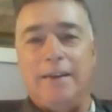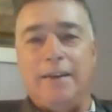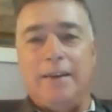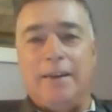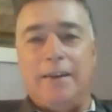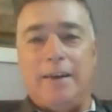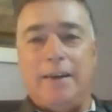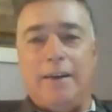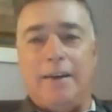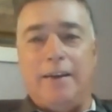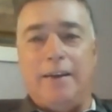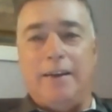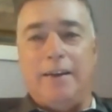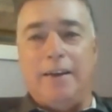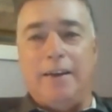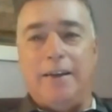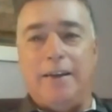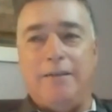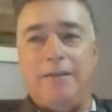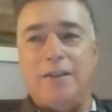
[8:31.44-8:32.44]

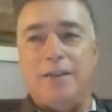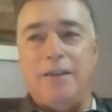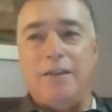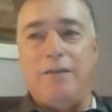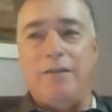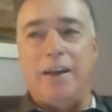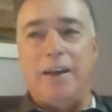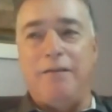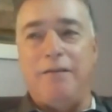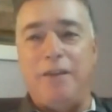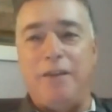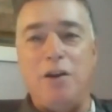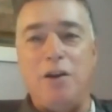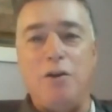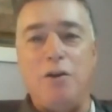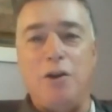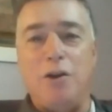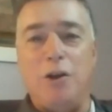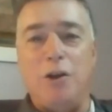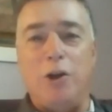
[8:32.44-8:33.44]
vous savez, quand vient
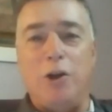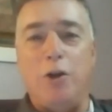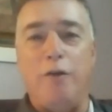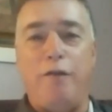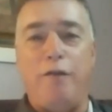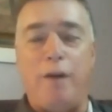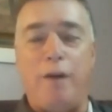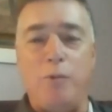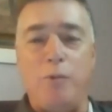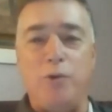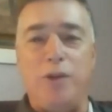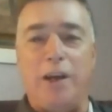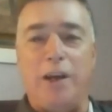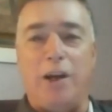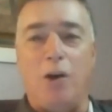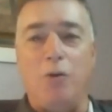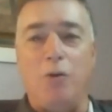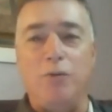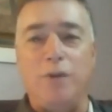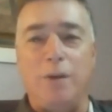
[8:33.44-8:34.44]
le, fameux
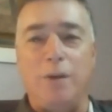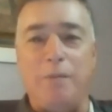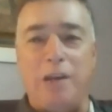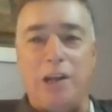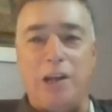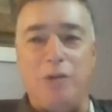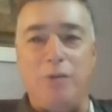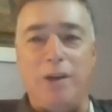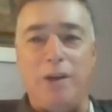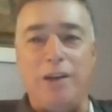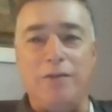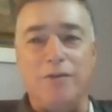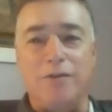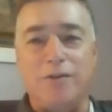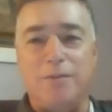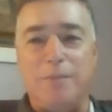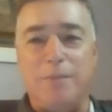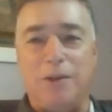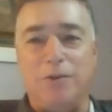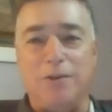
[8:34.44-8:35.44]
décompte de minuit, on
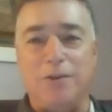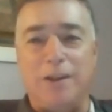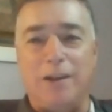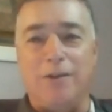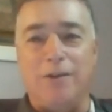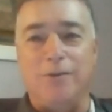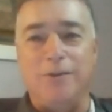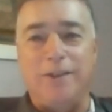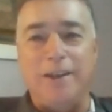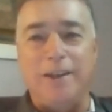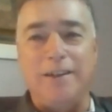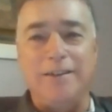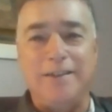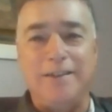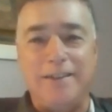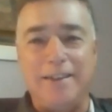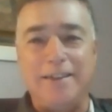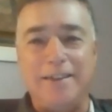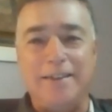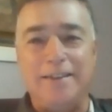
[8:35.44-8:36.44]
se met tout à compter, le
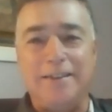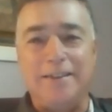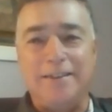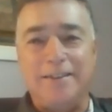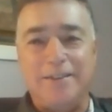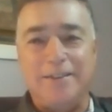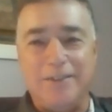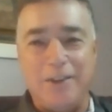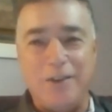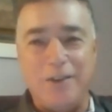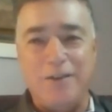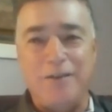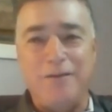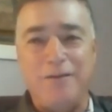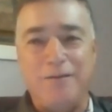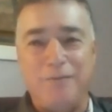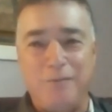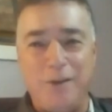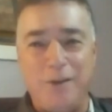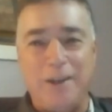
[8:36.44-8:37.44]
10,
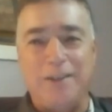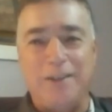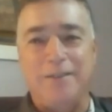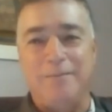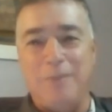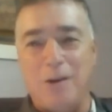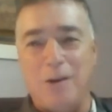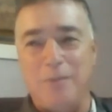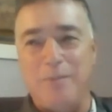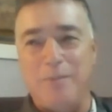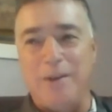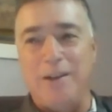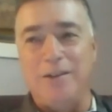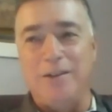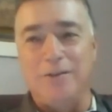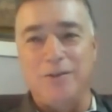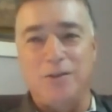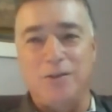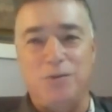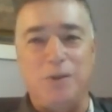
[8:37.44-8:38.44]
9, 8. Bon, puis là,
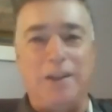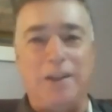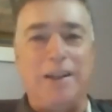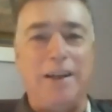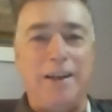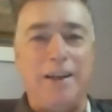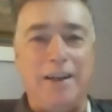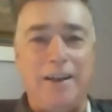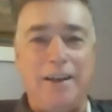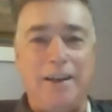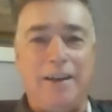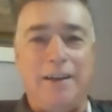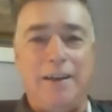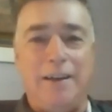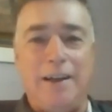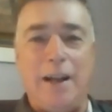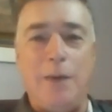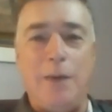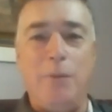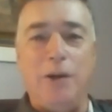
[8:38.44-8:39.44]
on souhaite
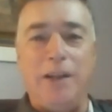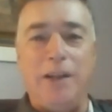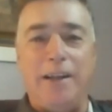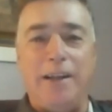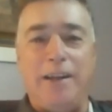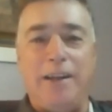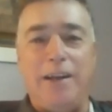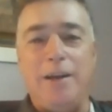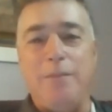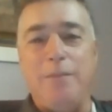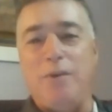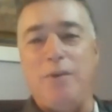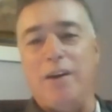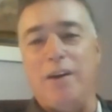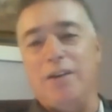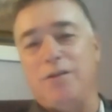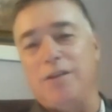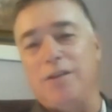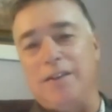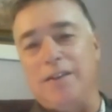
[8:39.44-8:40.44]
la, bonne année. Puis
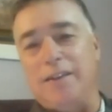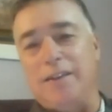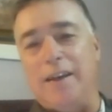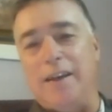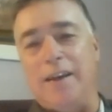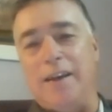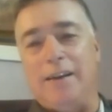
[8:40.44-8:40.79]
ensuite, c'était